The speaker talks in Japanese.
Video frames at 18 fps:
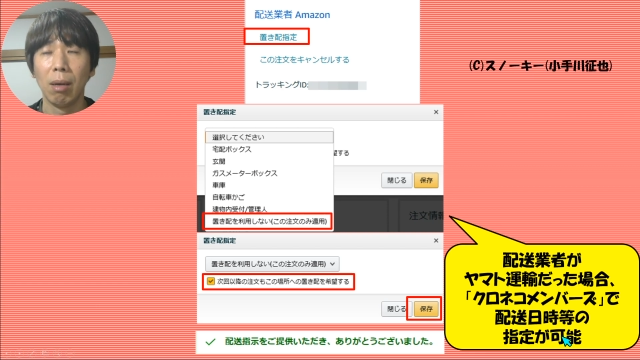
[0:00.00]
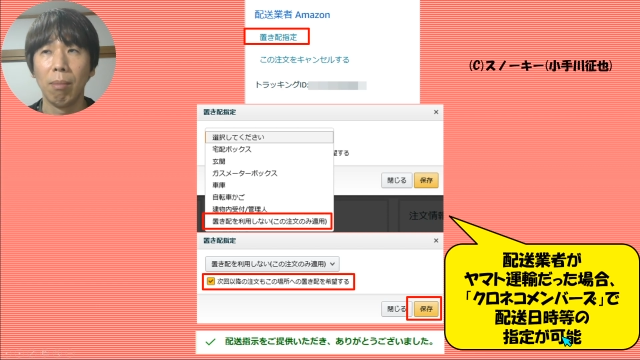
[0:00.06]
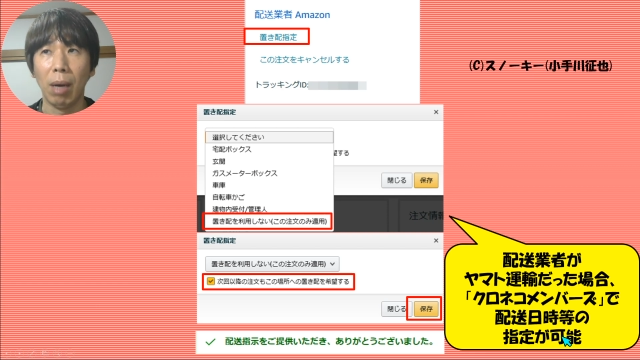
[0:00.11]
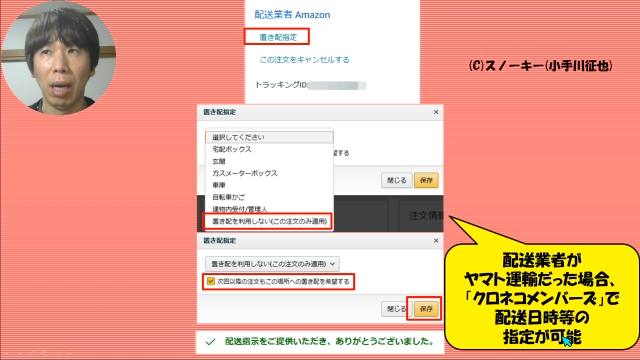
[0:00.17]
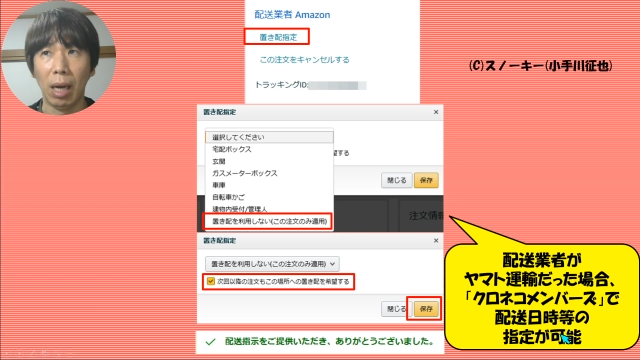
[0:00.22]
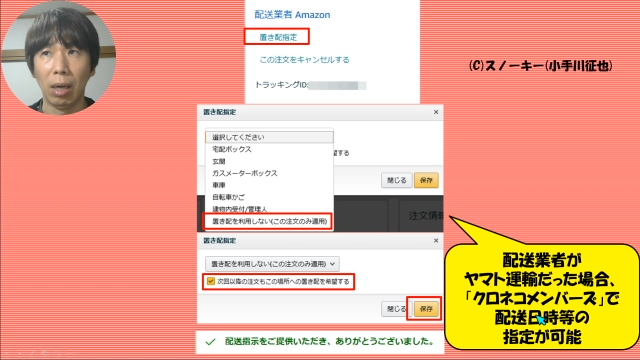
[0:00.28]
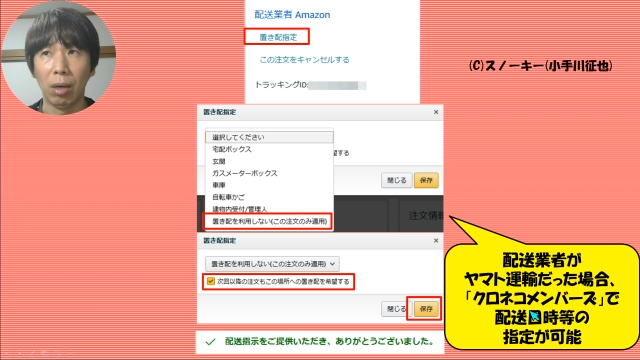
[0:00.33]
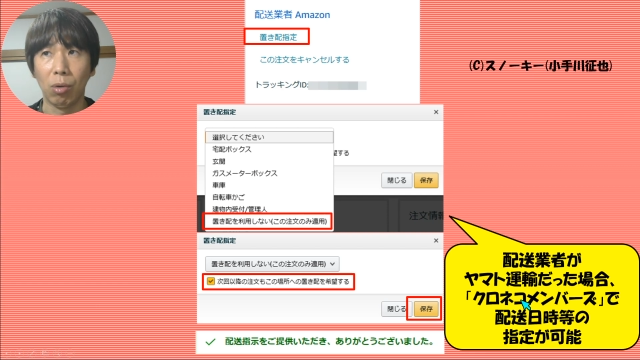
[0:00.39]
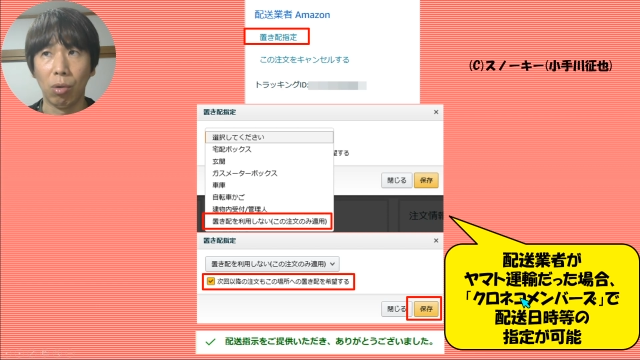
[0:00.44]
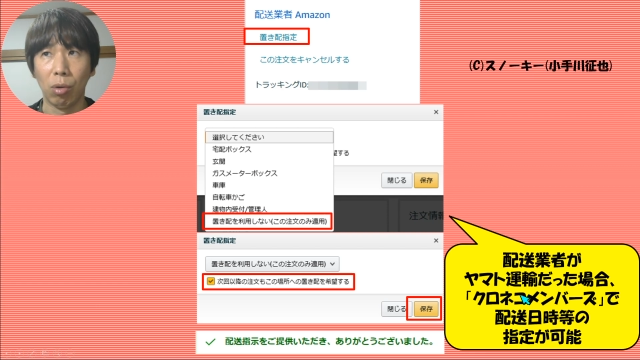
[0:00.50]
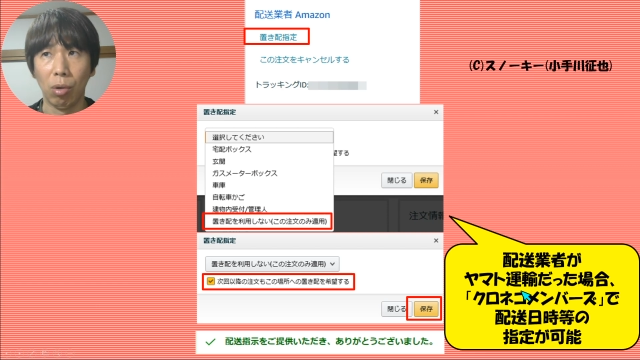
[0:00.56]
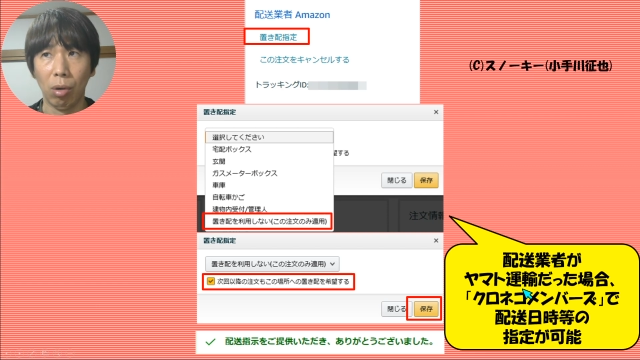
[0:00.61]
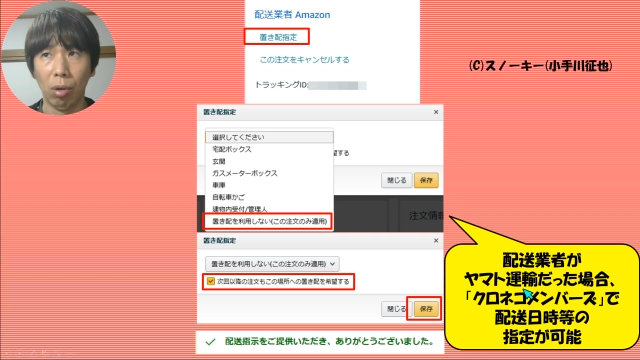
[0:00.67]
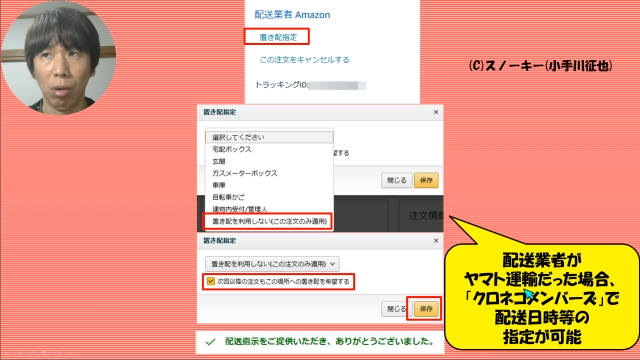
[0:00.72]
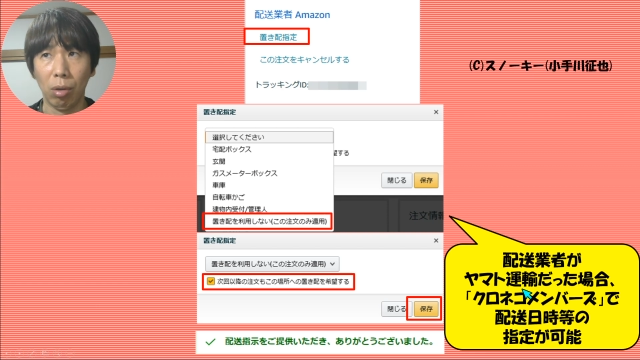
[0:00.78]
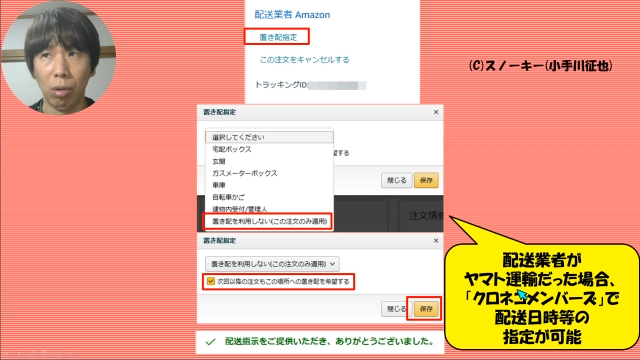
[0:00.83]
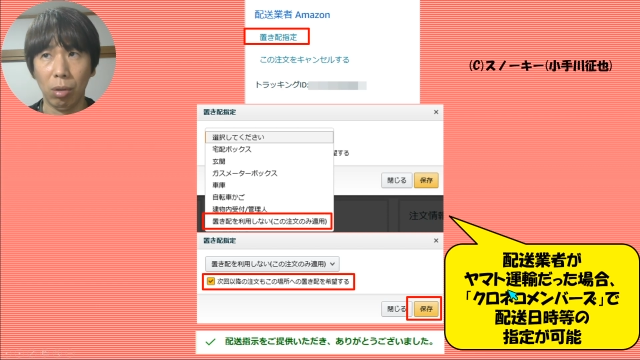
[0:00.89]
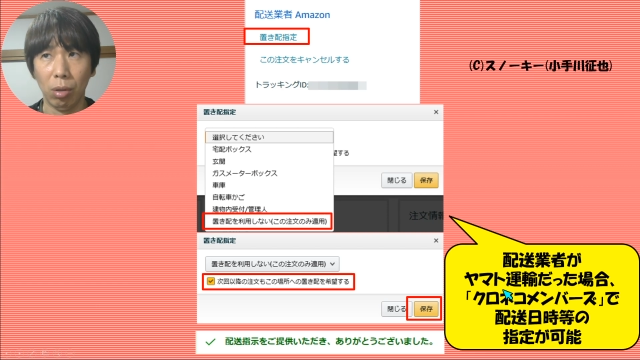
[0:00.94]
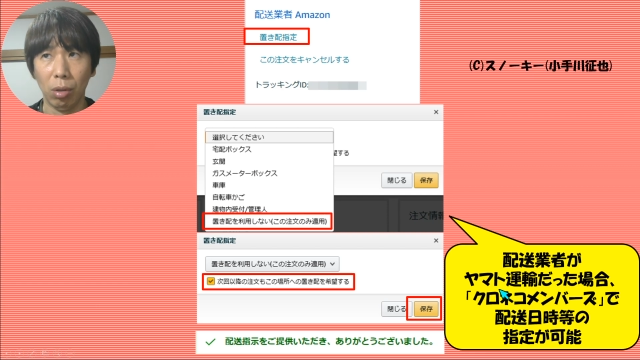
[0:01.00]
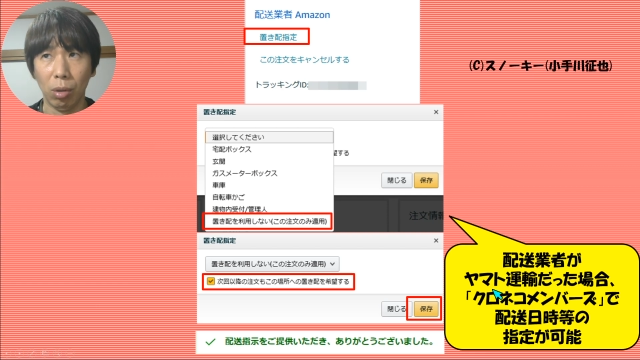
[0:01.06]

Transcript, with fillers: まあ、この、